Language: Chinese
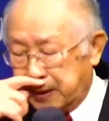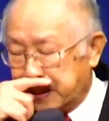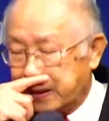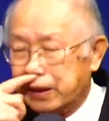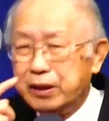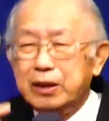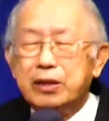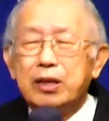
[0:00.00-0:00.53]
可
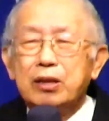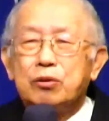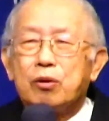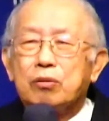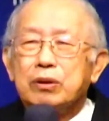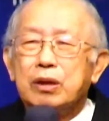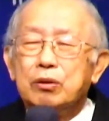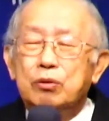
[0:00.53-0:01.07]
是这
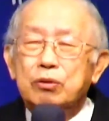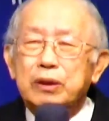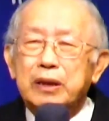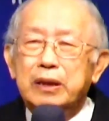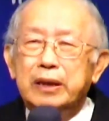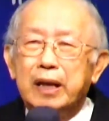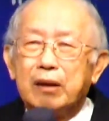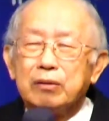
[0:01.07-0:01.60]
种的论
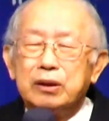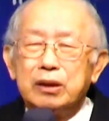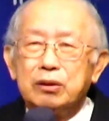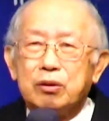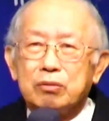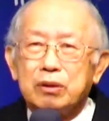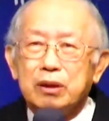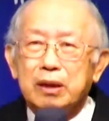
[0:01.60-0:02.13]
调，这
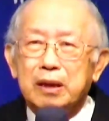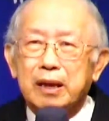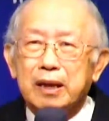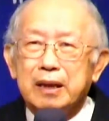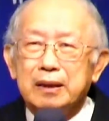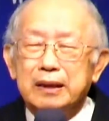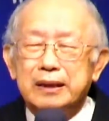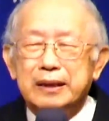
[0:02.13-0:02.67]
种的那
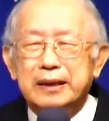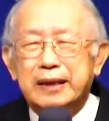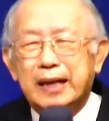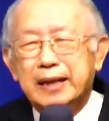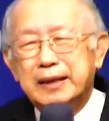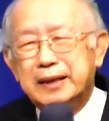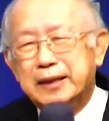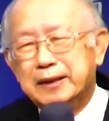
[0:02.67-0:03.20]
个实在
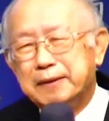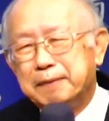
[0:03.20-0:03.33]
是